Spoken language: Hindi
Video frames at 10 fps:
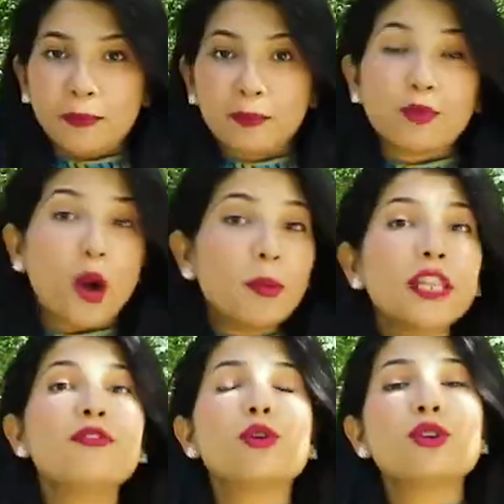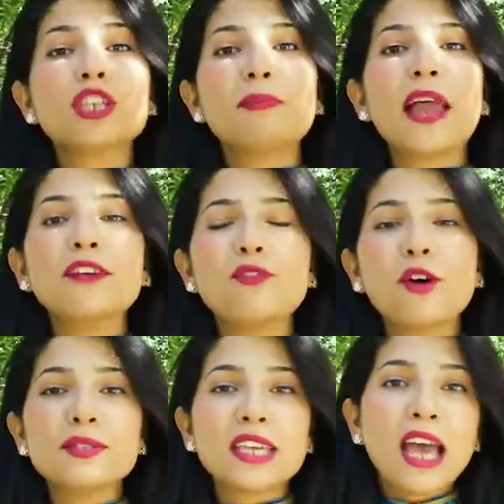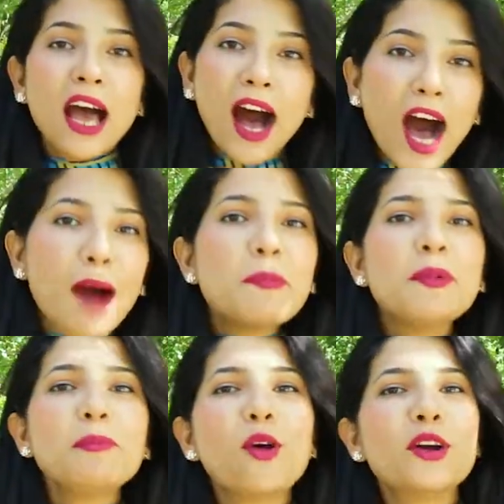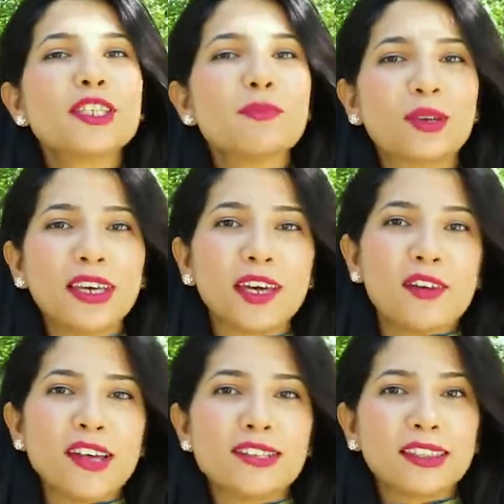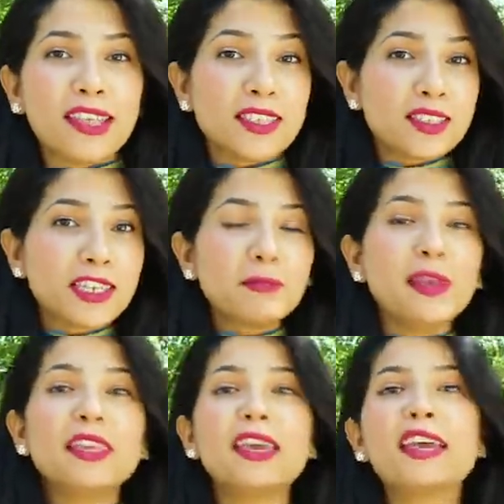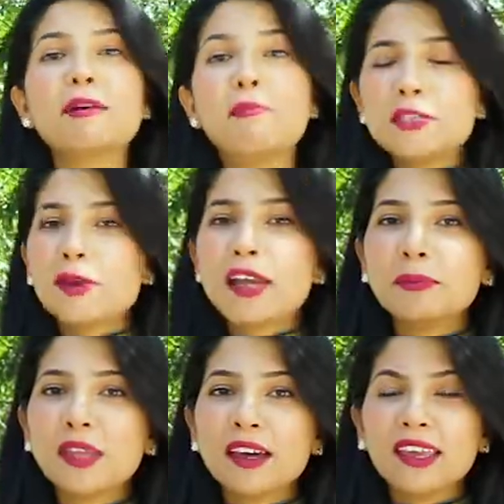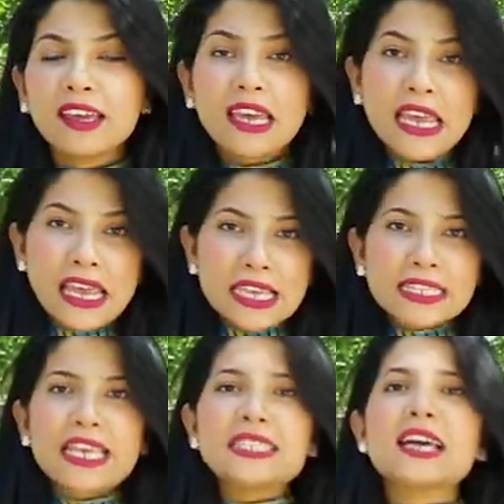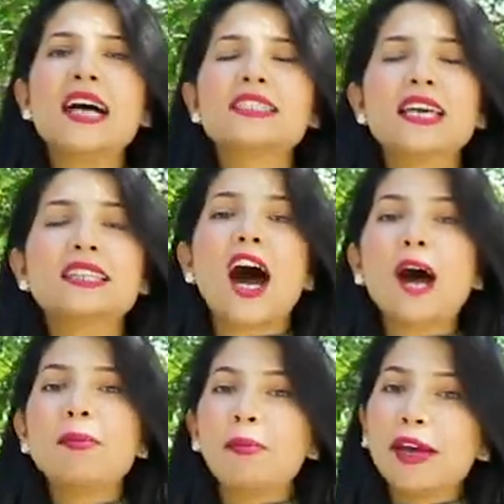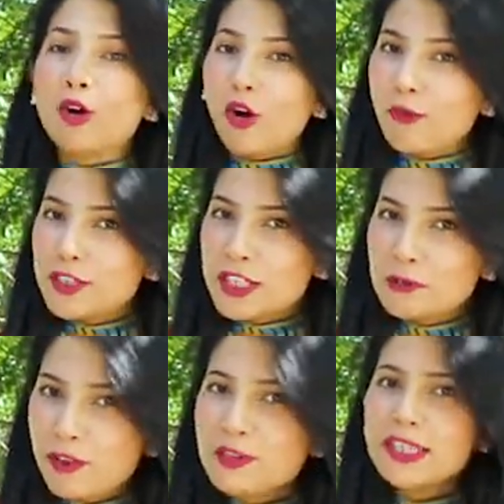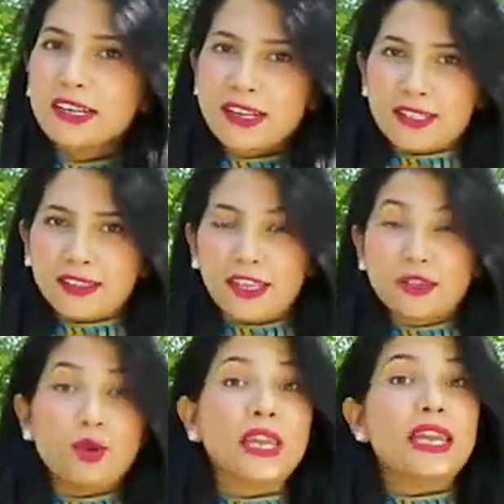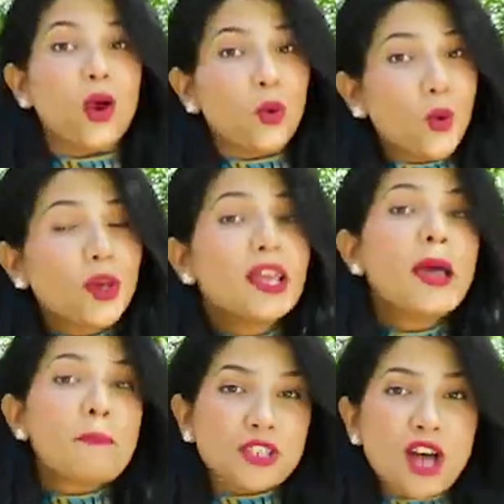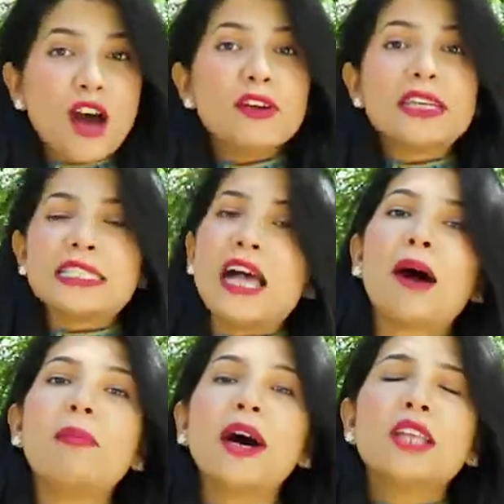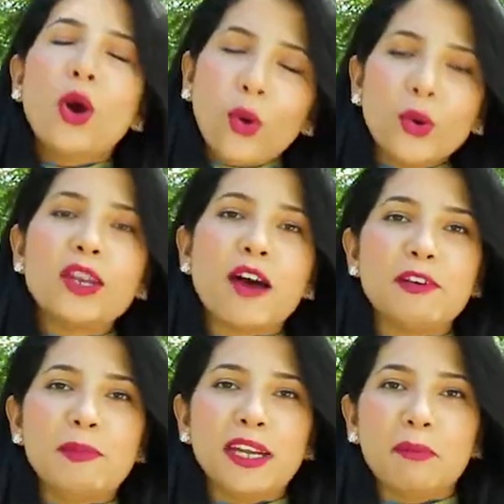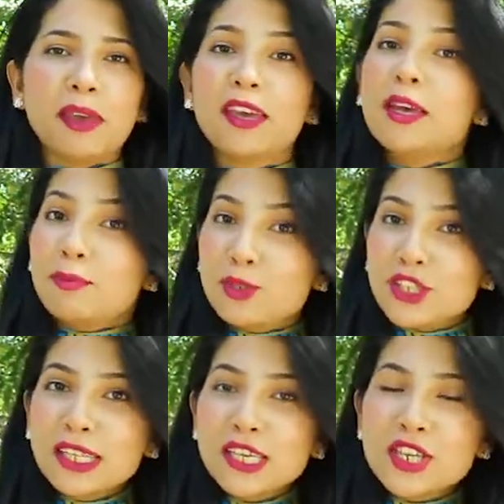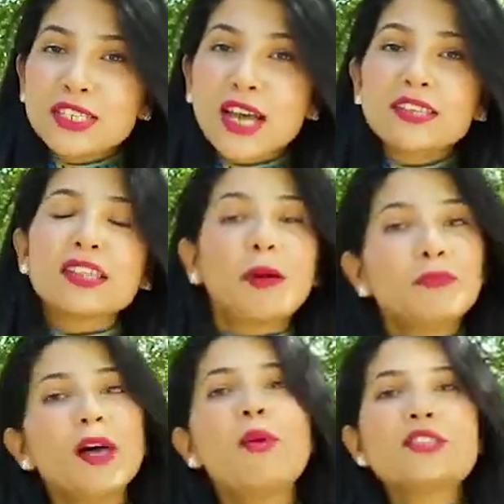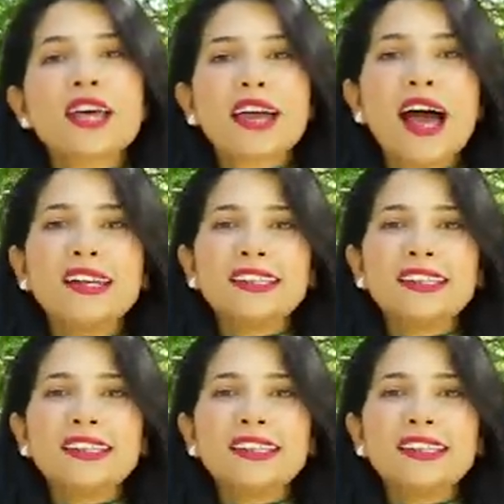है प्रॉपर्टी फरोश के प्लेटफॉर्म से आप अपने प्लॉट्स की बुकिंग करवा सकते हैं स्क्रीन पे दिए गए नंबर्स पर रबता करें इसके साथ साथ आप हमारे ऑफिस भी विजिट कर सकते हैं जो कि लाहौर पेशावर इस्लामाबाद और रावलपिंडी में मुझे दीजिए इजाज़त अपना बहुत सारा ख्याल